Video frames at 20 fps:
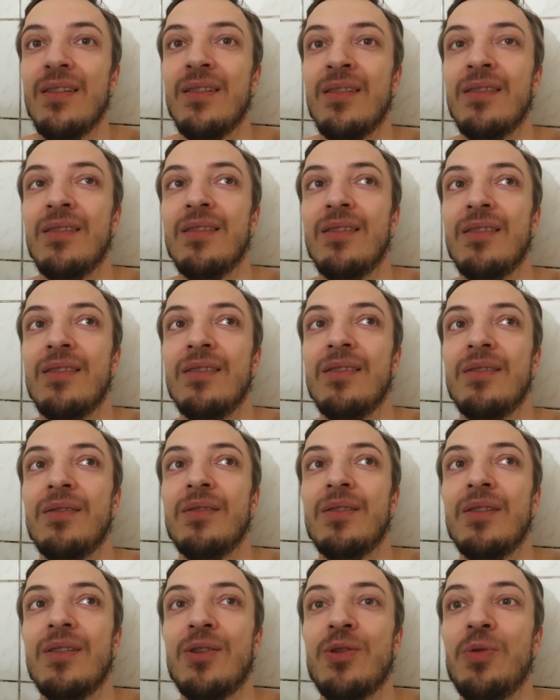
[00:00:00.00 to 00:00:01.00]
а,
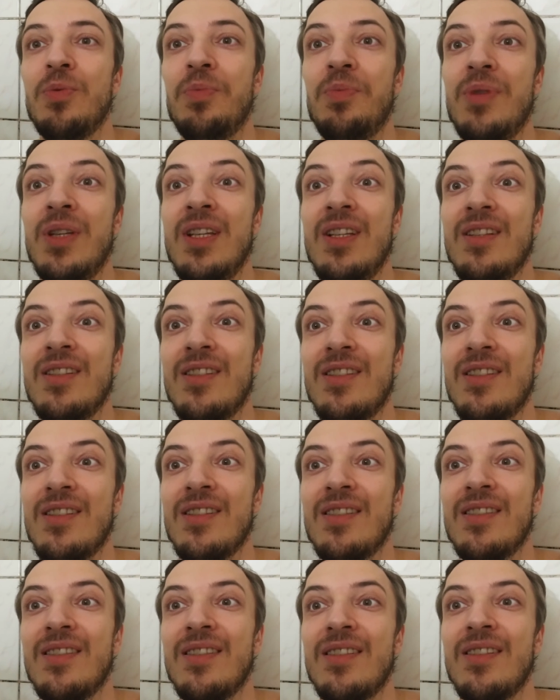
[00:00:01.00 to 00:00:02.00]
купить
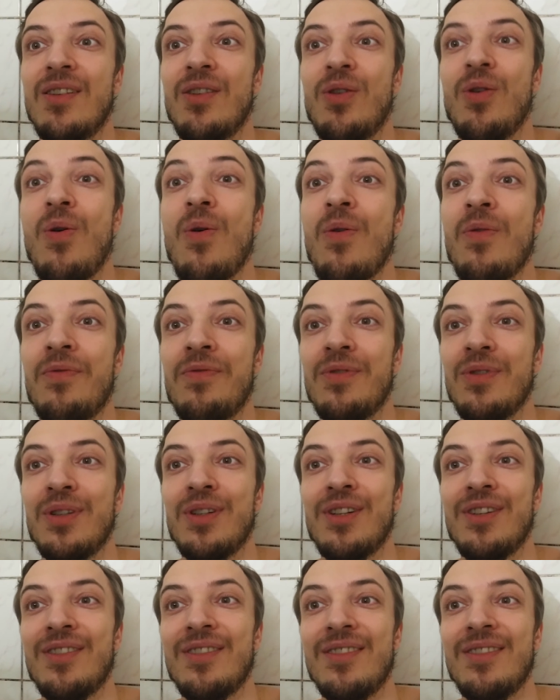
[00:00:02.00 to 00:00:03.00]
кофр
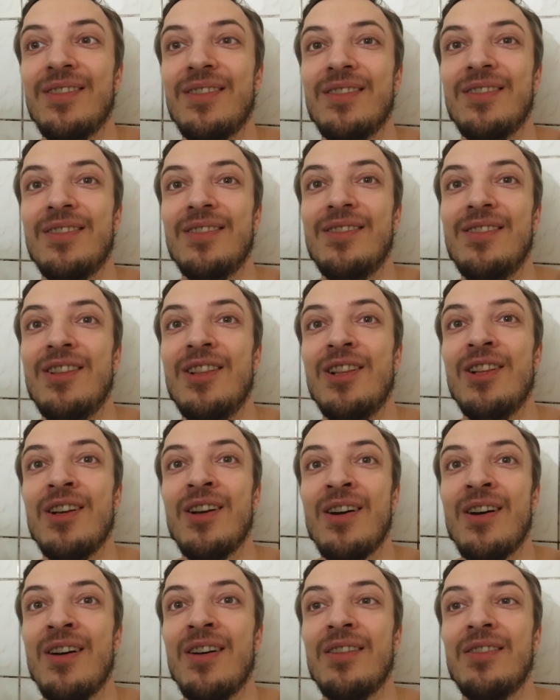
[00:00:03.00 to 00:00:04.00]

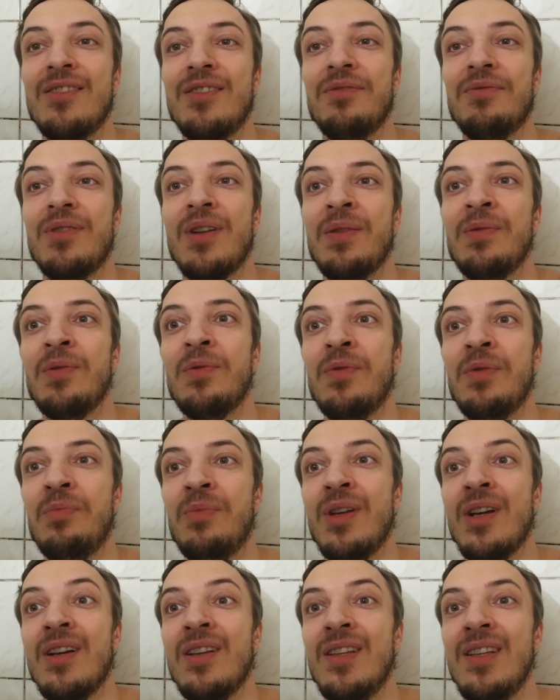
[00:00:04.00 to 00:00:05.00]
для цифрового
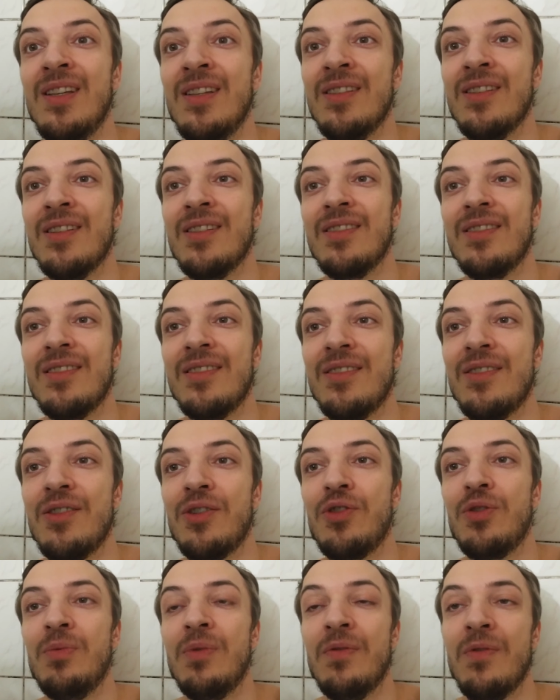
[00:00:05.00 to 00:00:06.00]
пианино
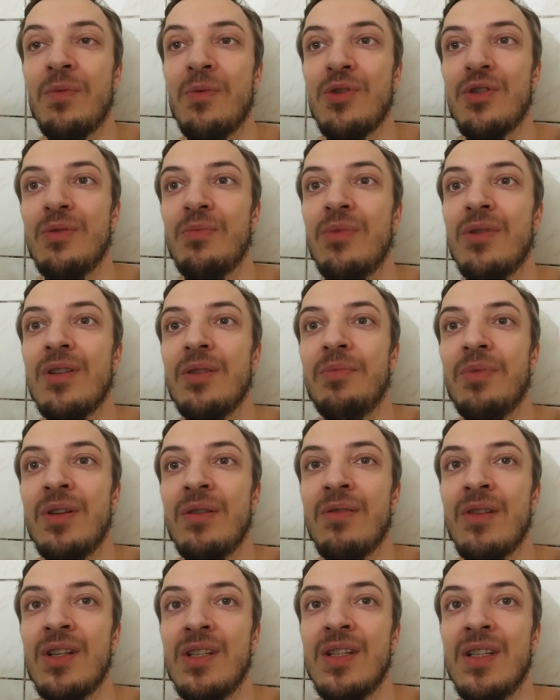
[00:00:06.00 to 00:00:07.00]
чтобы его можно было
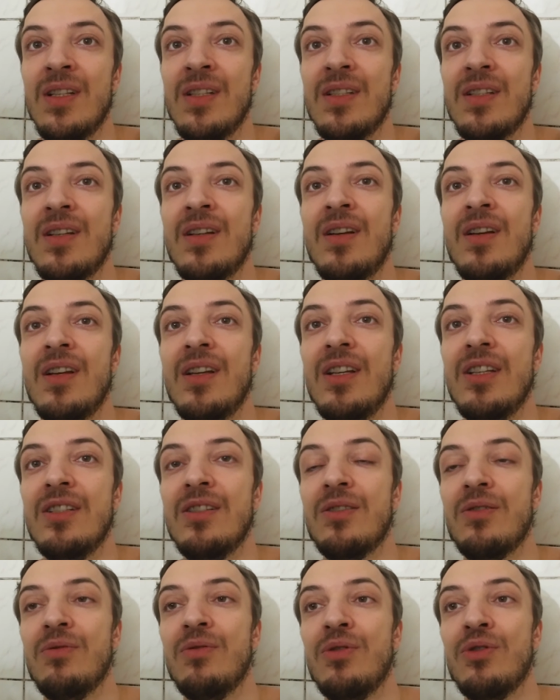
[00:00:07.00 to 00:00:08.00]
перевозить.
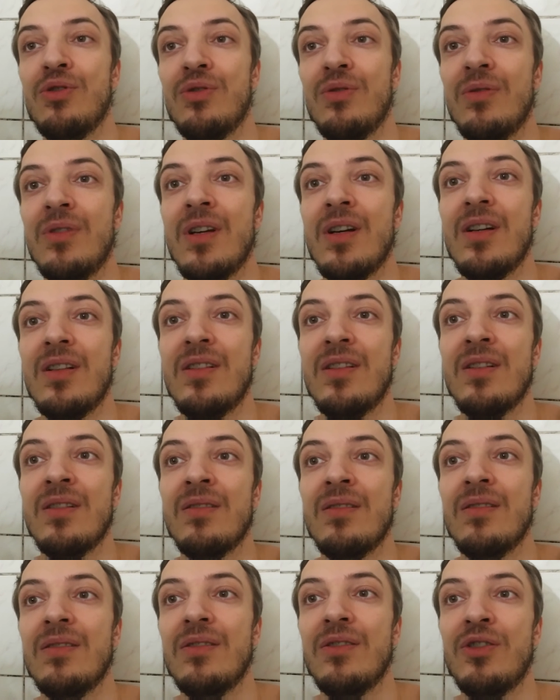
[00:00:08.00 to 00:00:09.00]
Единственное, что я
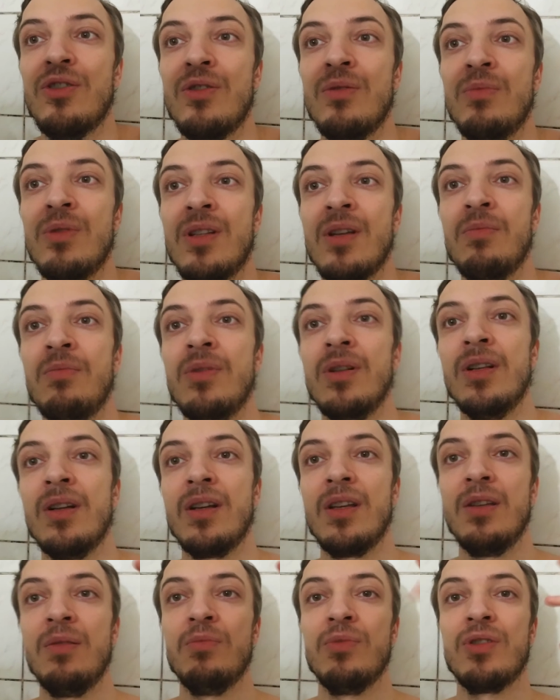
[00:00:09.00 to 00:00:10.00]
хотел, чтобы там были
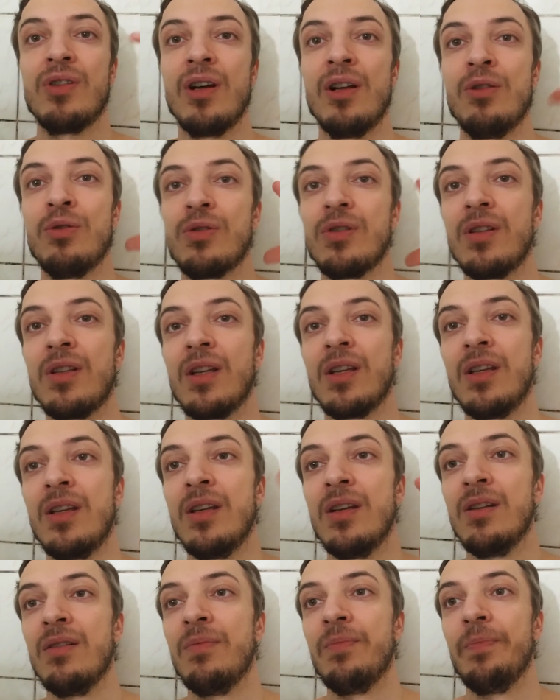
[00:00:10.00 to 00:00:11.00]
какие-нибудь колеса
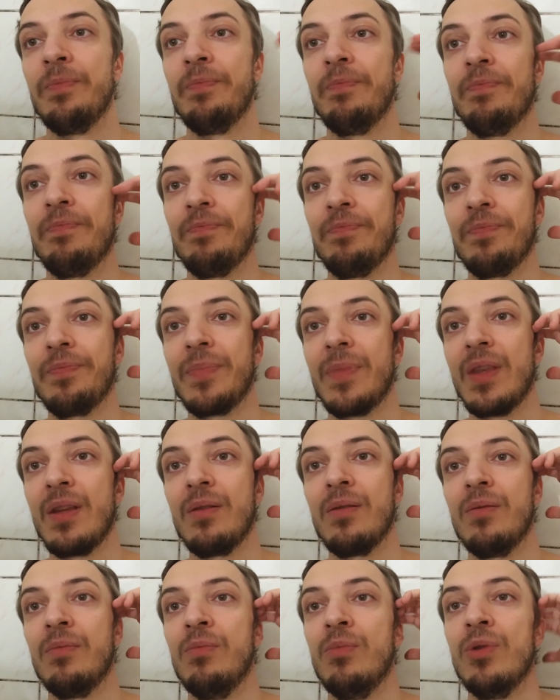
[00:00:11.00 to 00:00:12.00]
такие
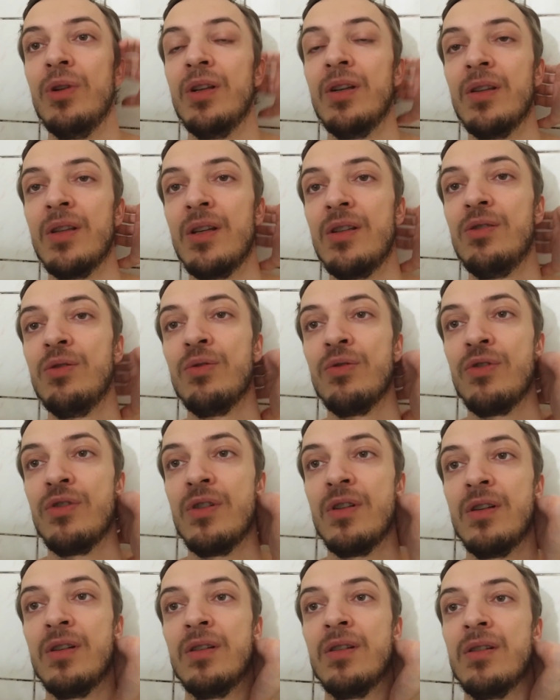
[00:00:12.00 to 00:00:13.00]
более
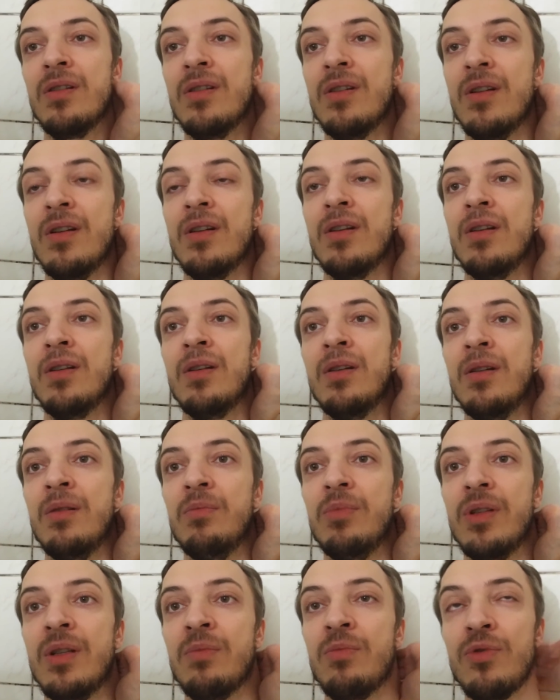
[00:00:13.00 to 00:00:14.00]
надежные,
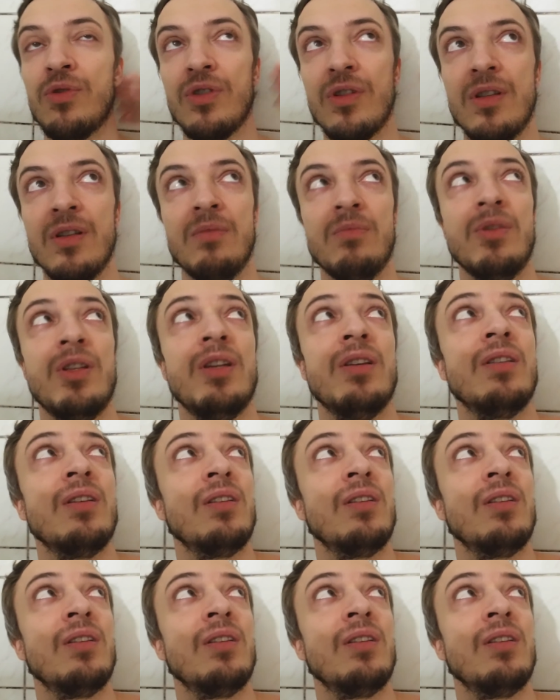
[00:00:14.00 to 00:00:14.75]
потому что мне